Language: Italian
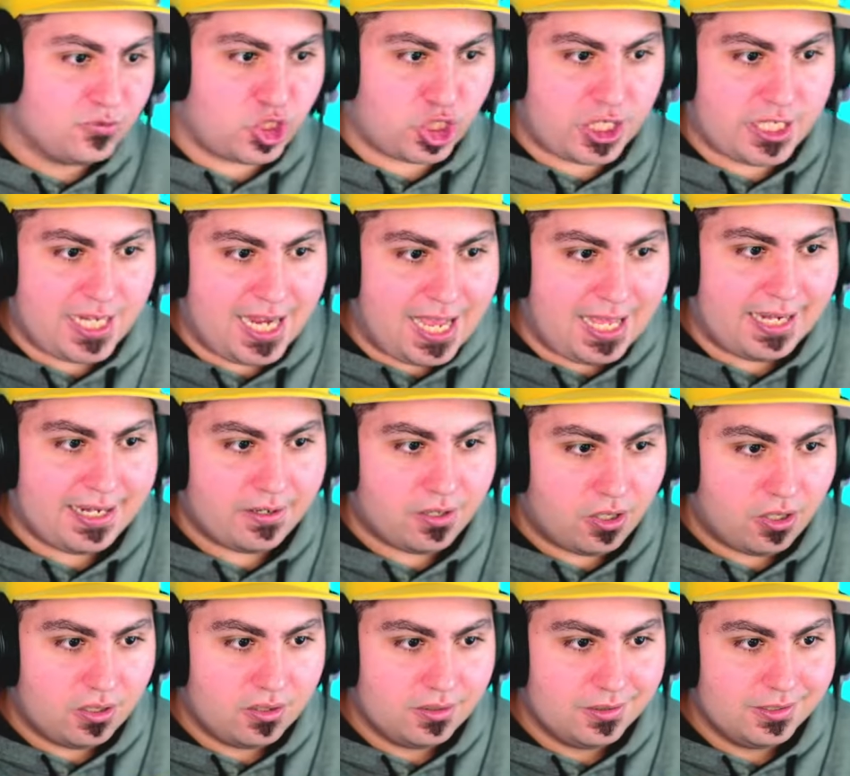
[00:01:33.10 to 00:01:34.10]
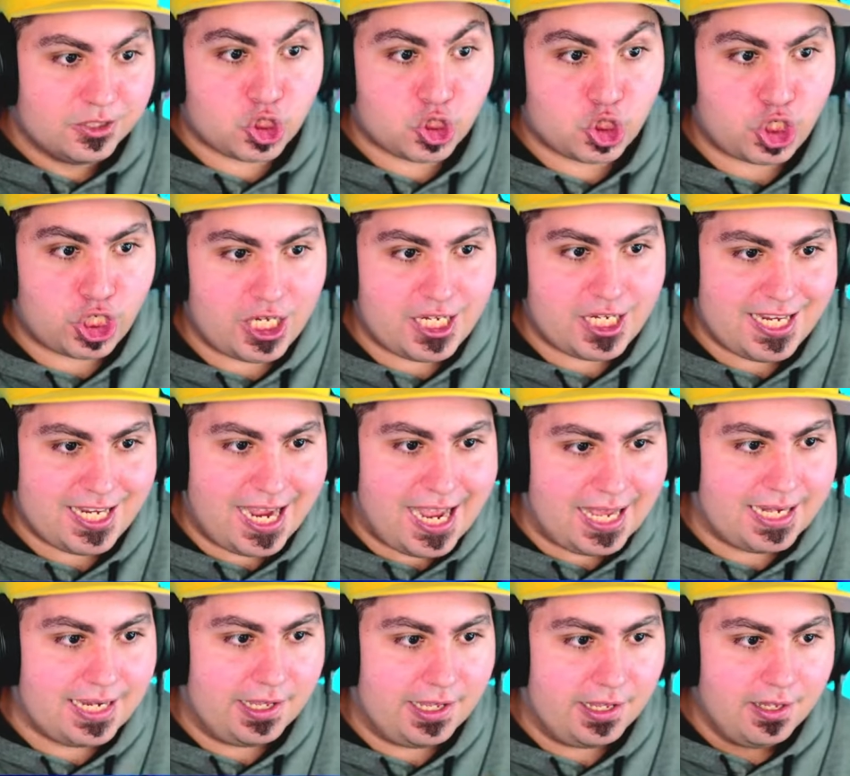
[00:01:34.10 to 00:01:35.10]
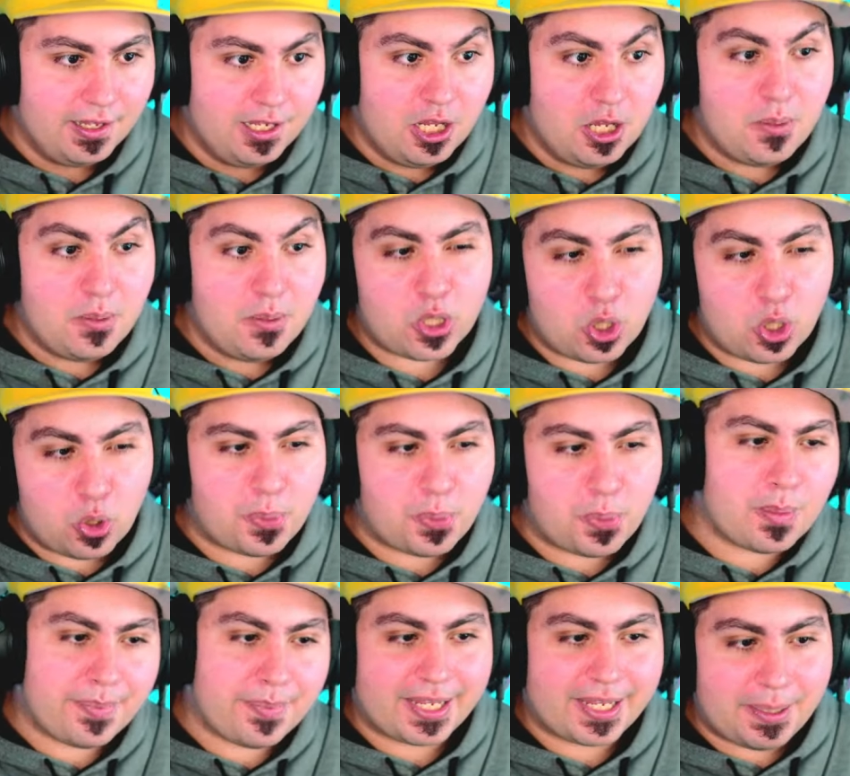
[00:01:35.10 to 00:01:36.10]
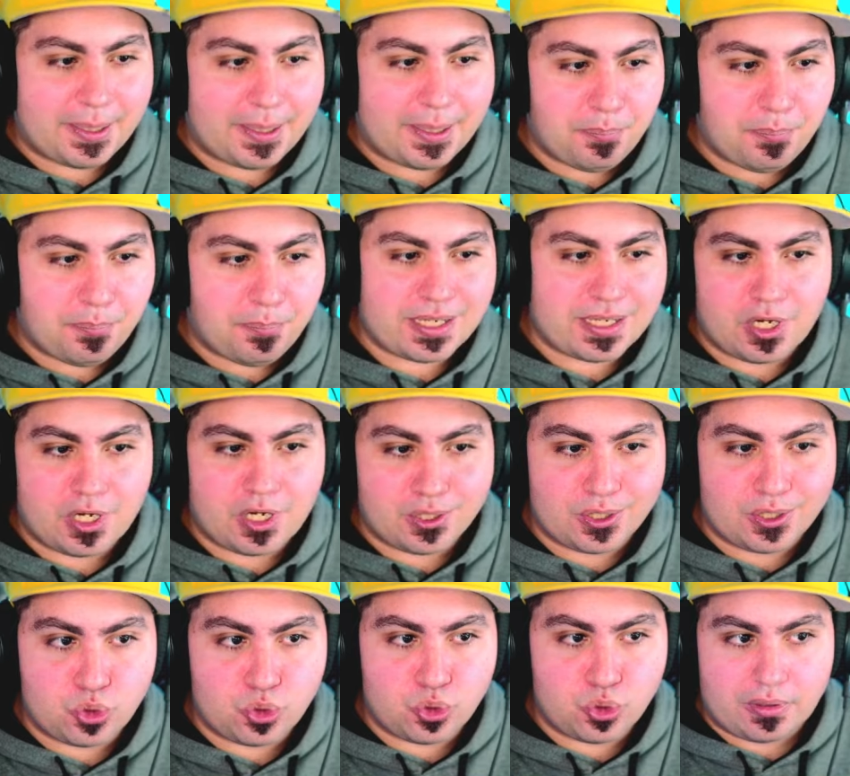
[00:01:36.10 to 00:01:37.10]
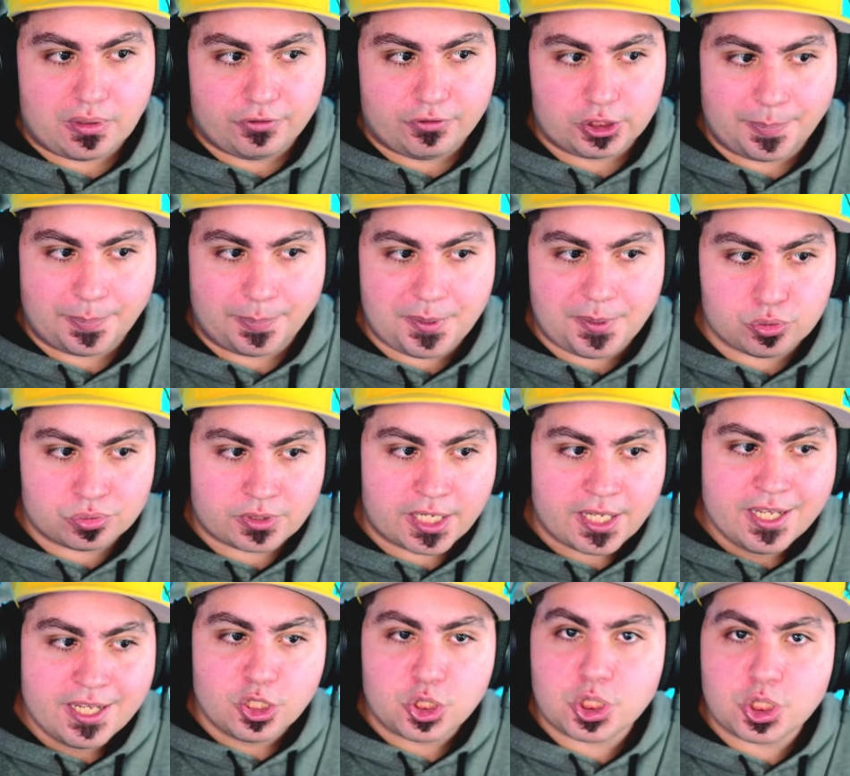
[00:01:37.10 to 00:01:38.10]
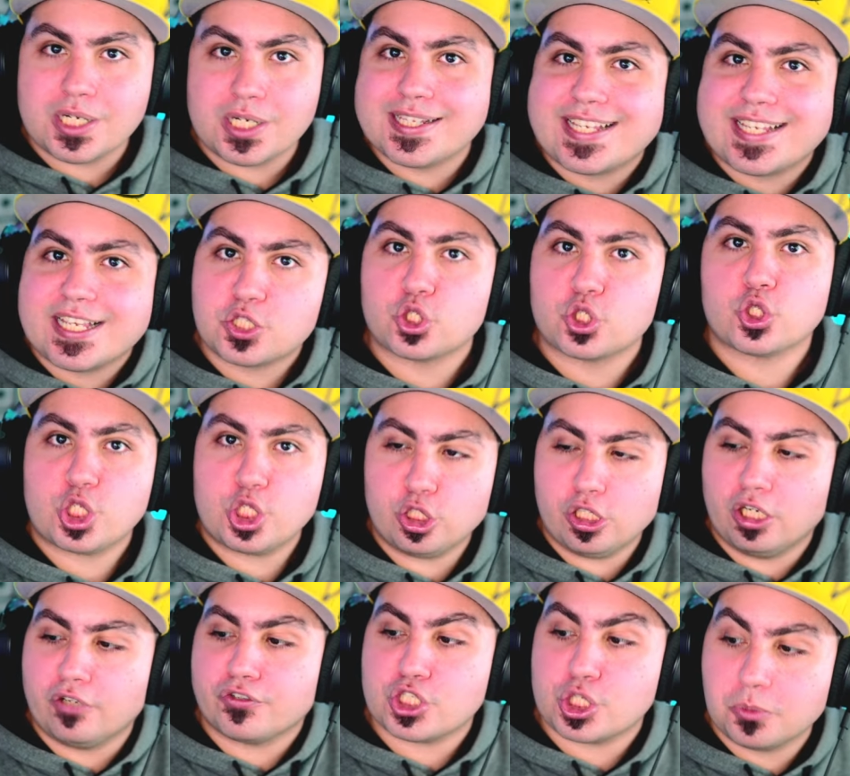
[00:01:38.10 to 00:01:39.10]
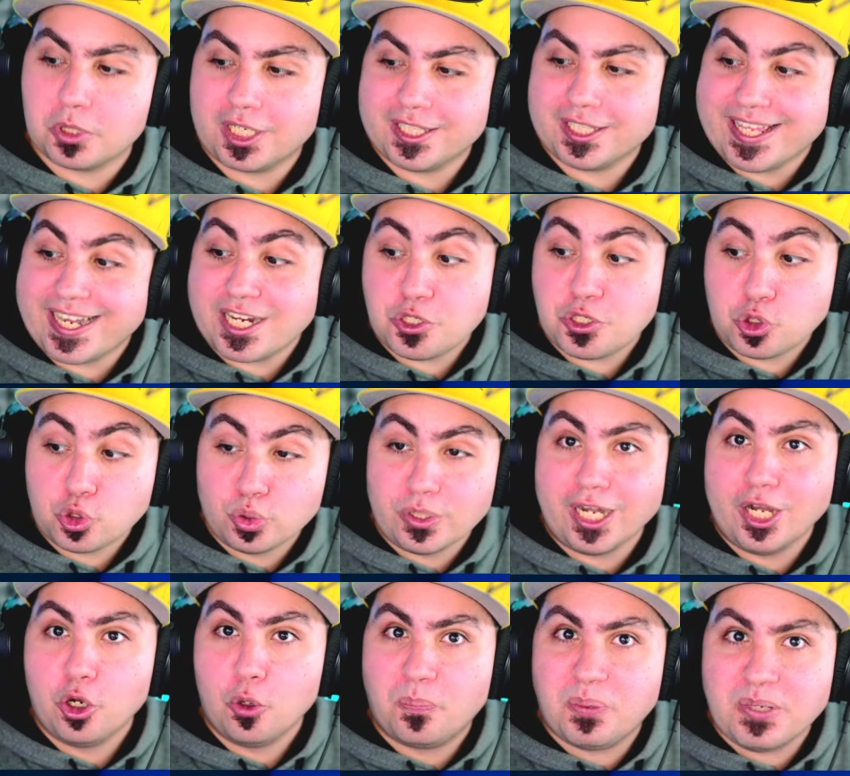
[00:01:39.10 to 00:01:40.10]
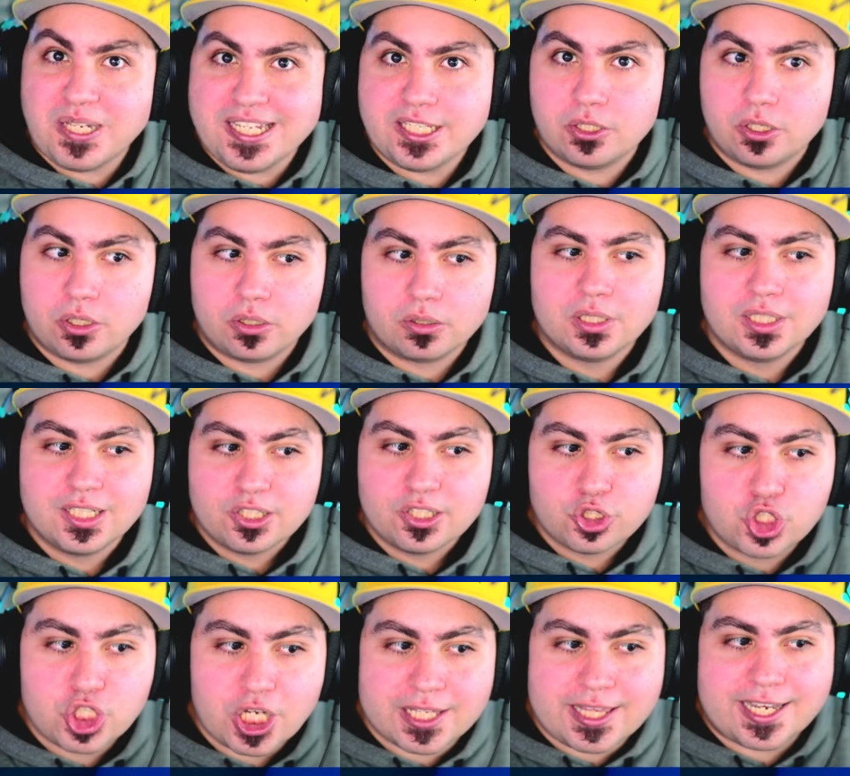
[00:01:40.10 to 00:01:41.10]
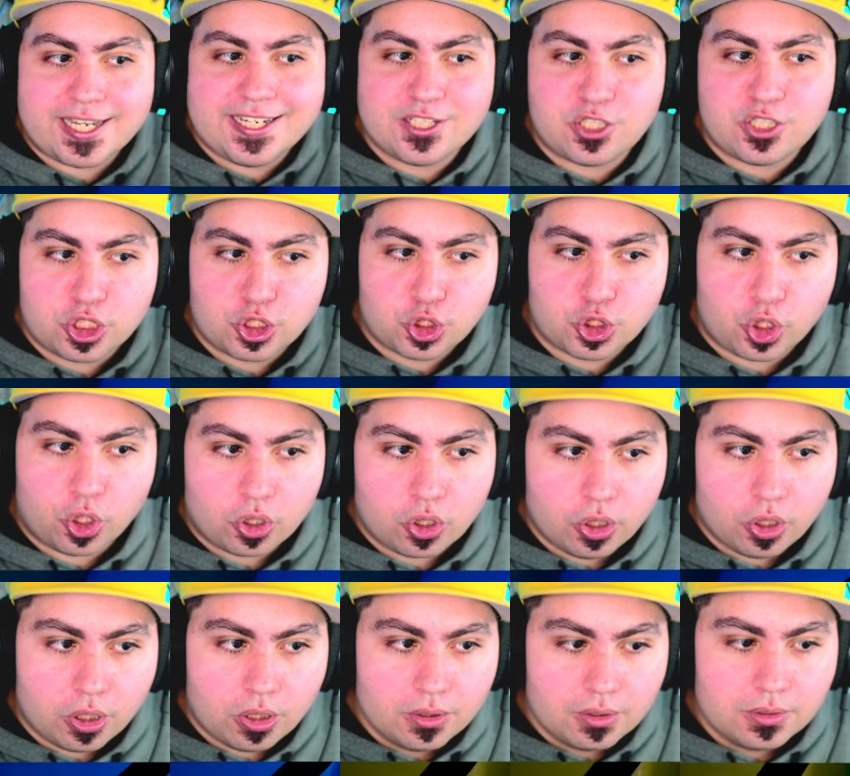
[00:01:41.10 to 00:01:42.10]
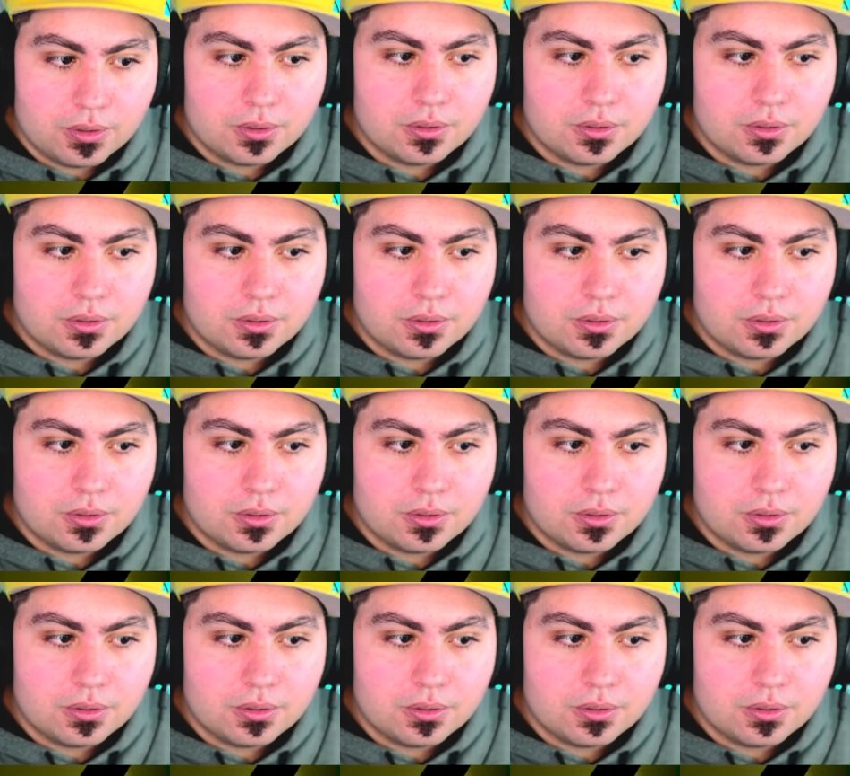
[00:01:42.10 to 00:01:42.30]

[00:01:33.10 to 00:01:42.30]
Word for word: geniale, no? Geniale. Però il problema è che potremmo anche ucciderlo una volta per tutte. Cioè, nel senso, se noi lo facciamo cadere giù nell'oblio, già dall'inizio del gioco,